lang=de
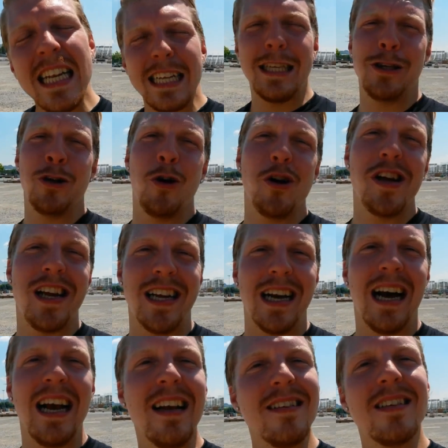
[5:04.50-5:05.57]
Neugier
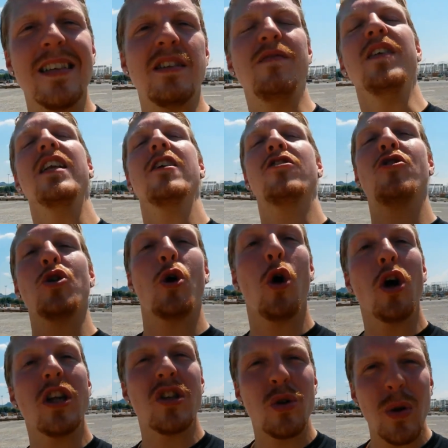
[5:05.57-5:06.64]
heißt es wieder
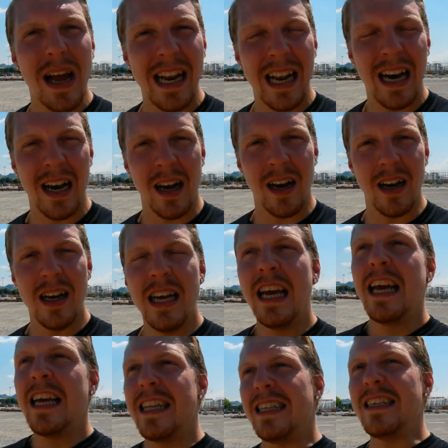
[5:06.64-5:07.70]
zurückzuerlangen
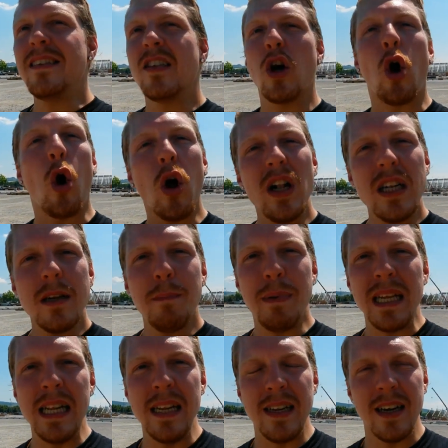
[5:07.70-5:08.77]
diese
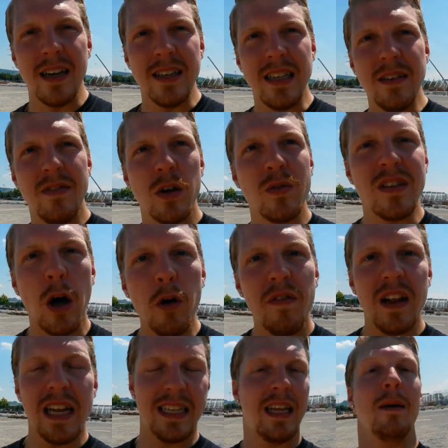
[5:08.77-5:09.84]
Rollenbilder, die wir uns auferlegt
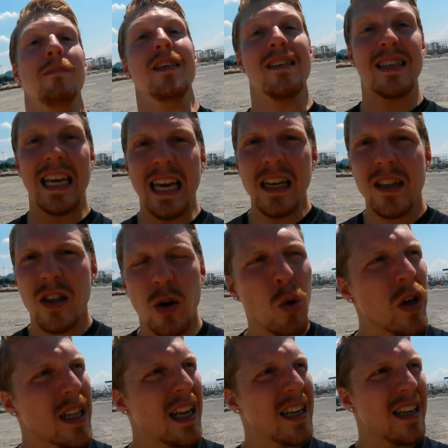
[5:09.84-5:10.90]
haben, das Kind guckt dann,
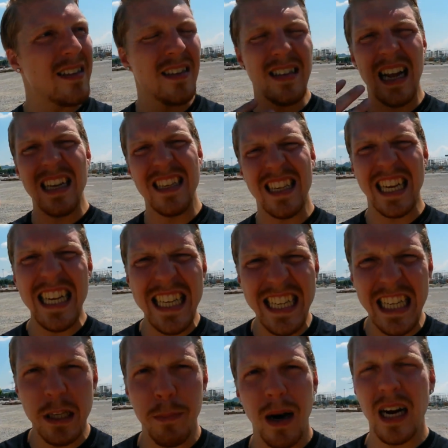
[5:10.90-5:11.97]
dass es alles richtig
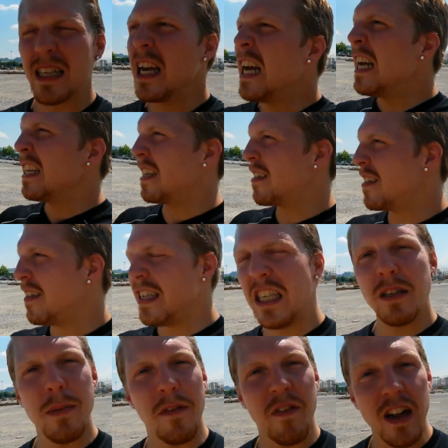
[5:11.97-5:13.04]
macht, dass es nichts mehr
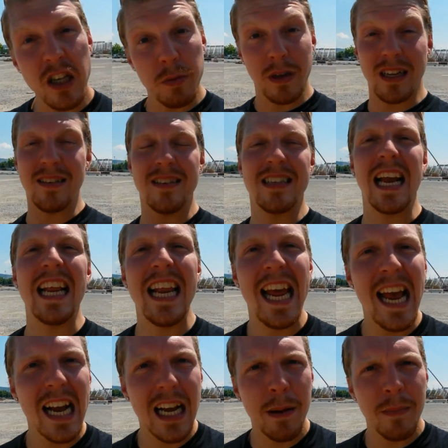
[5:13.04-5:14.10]
falsch macht, dass es keinen Ärger
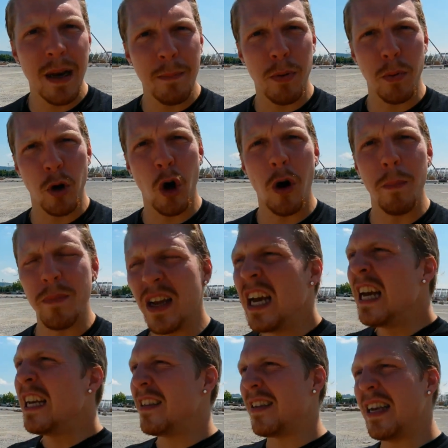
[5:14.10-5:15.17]
mehr bekommt. Das
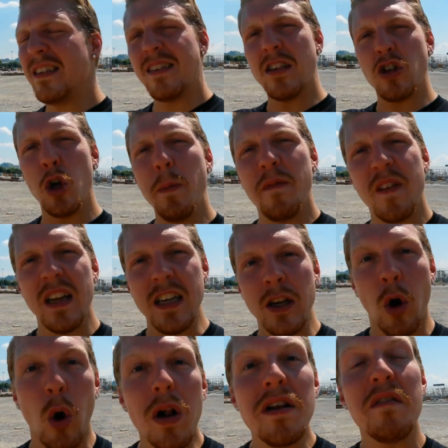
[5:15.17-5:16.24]
heißt, es schlüpft dann in
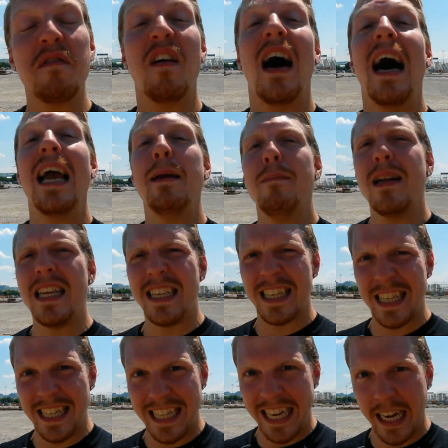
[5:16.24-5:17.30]
Rollen, verheimlicht
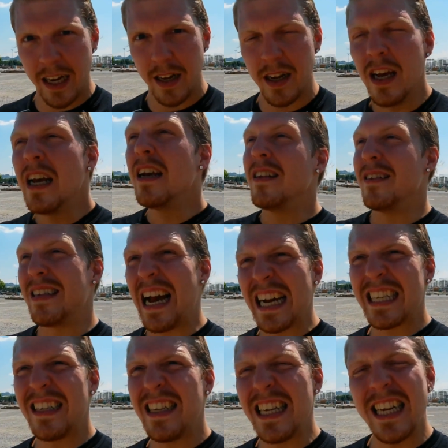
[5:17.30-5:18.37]
Dinge, sagt
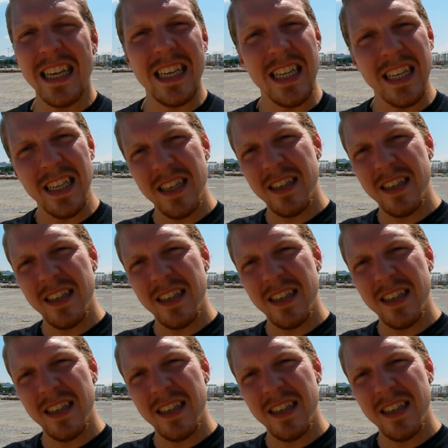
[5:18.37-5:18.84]
Dinge nicht